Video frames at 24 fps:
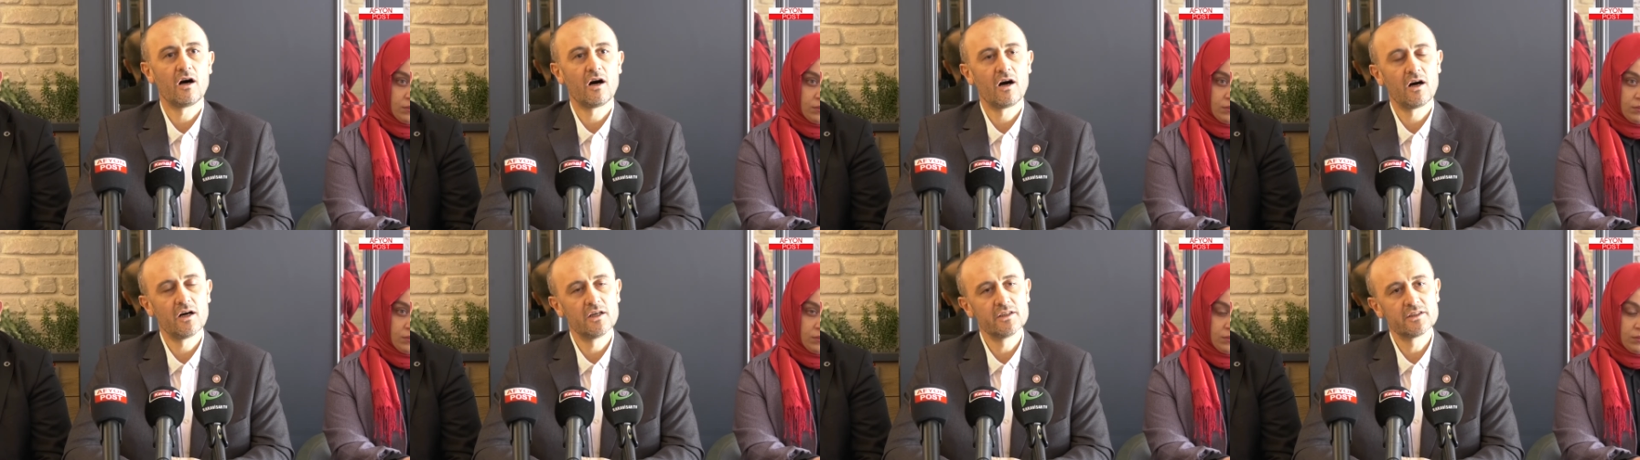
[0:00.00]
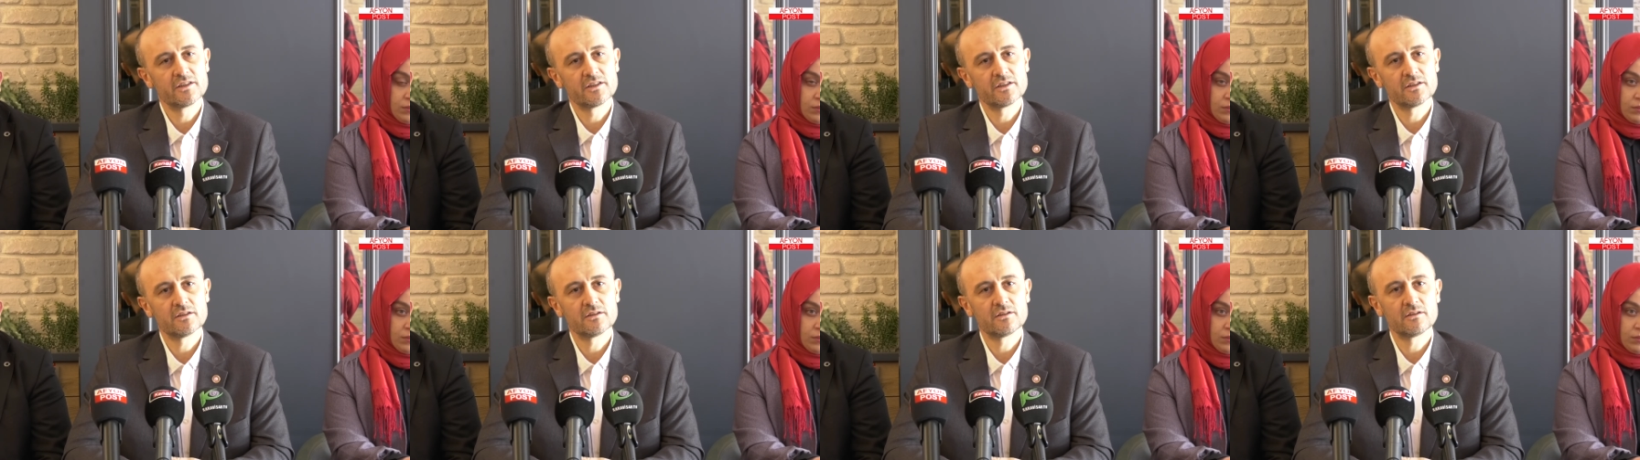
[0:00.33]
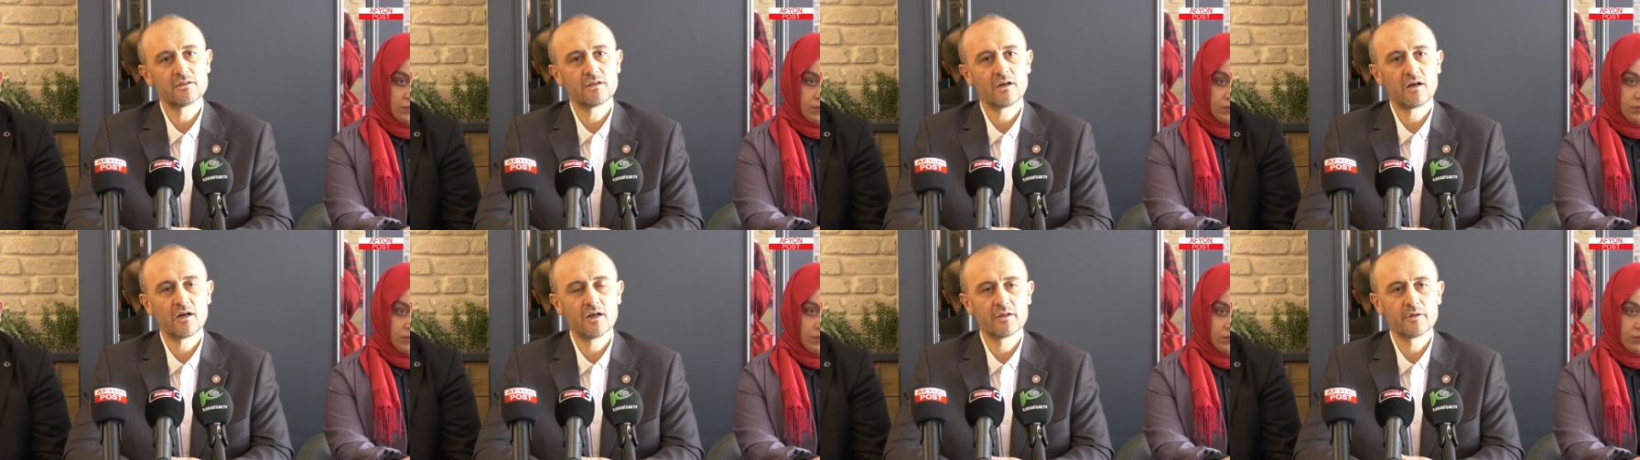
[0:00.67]
ayrı
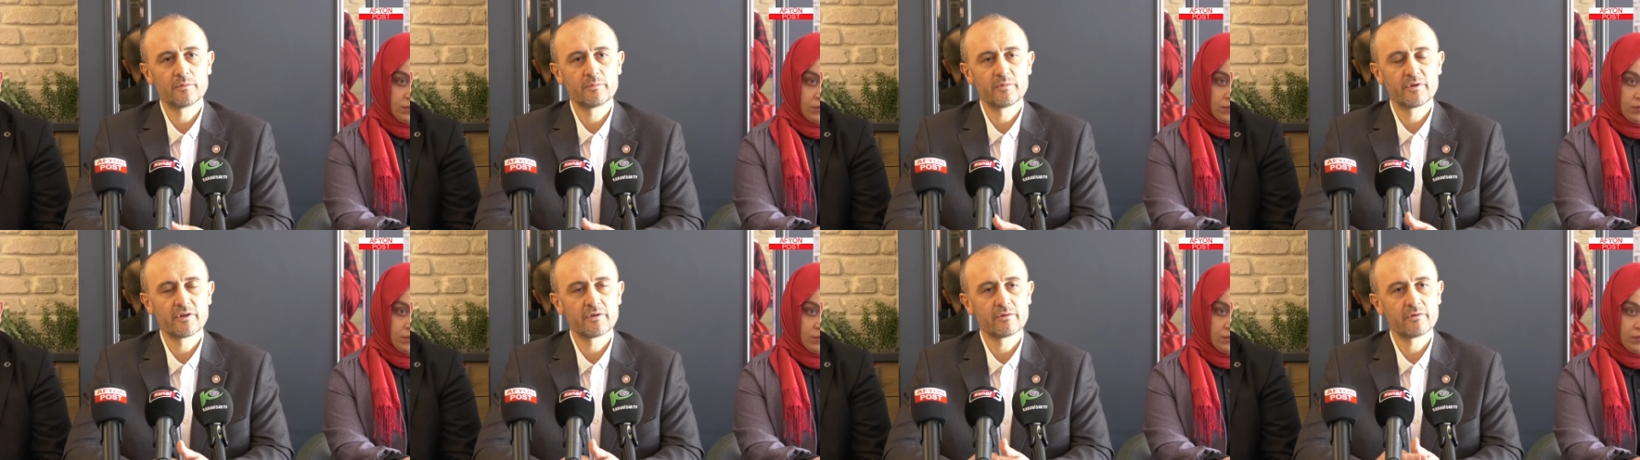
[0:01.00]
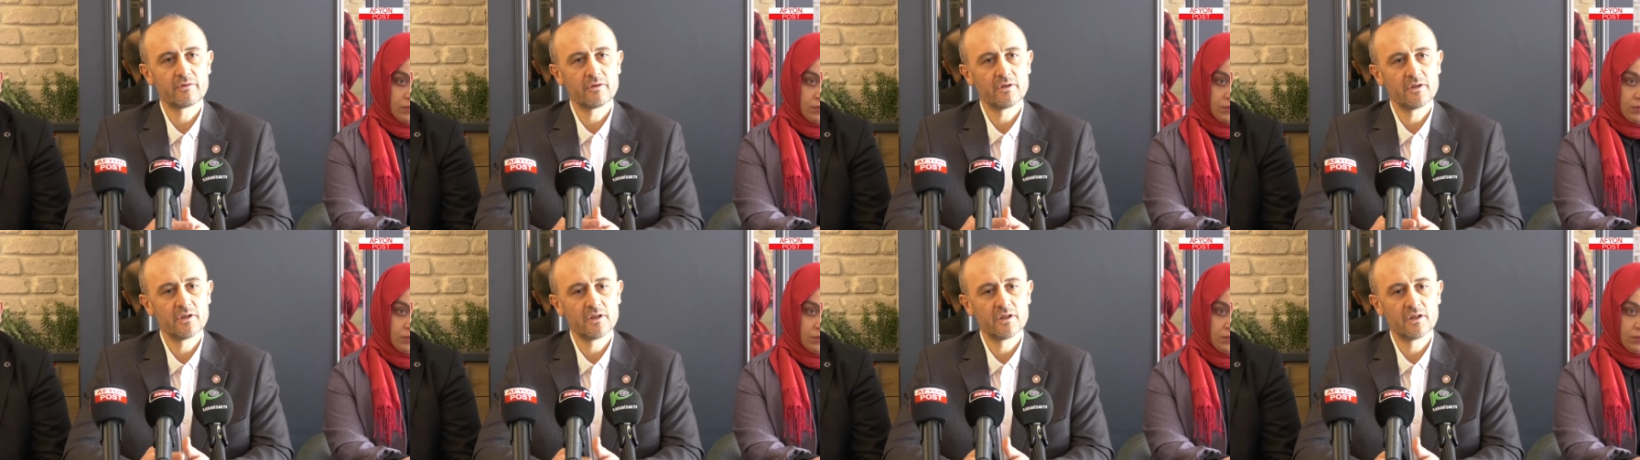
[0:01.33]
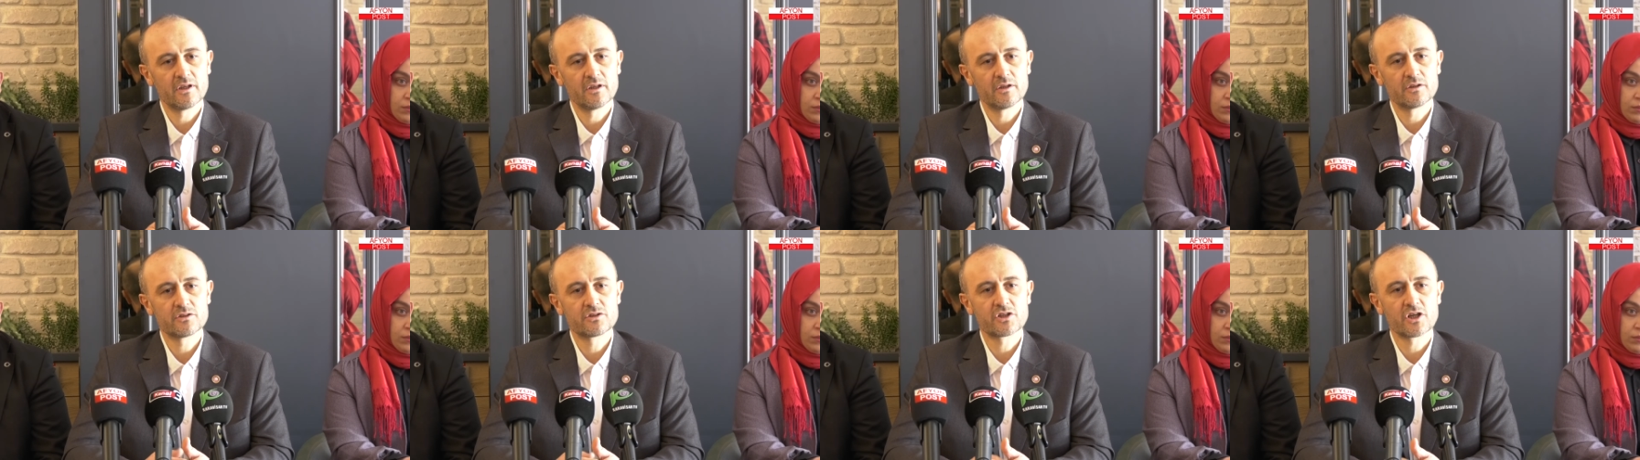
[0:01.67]
ayrı bir
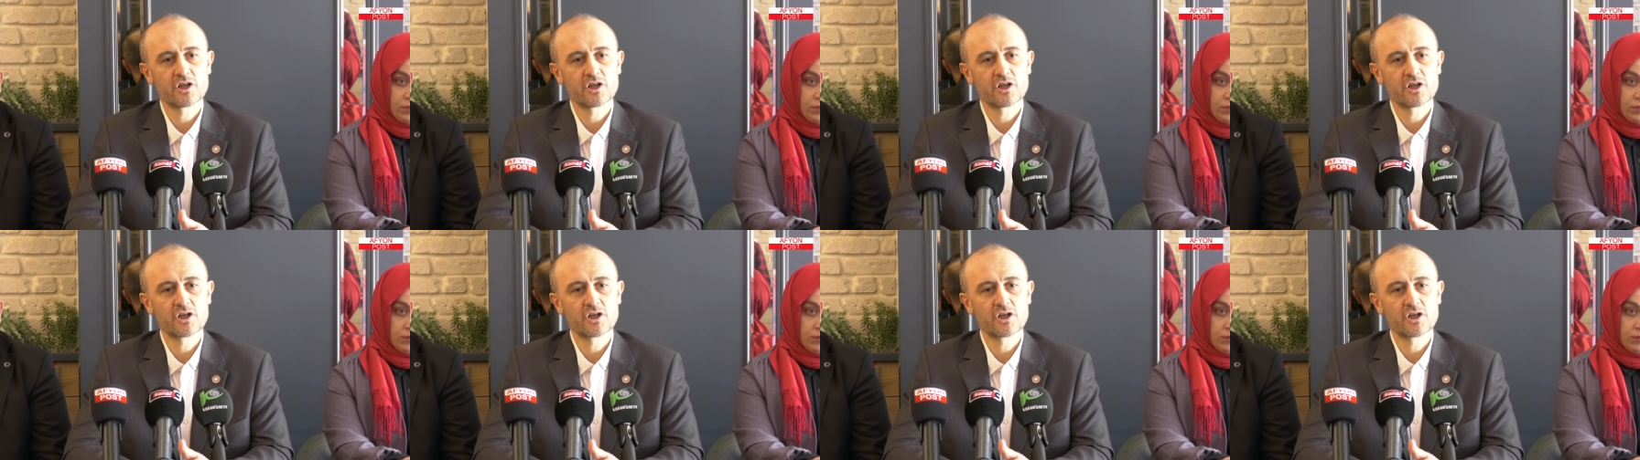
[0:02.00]
e,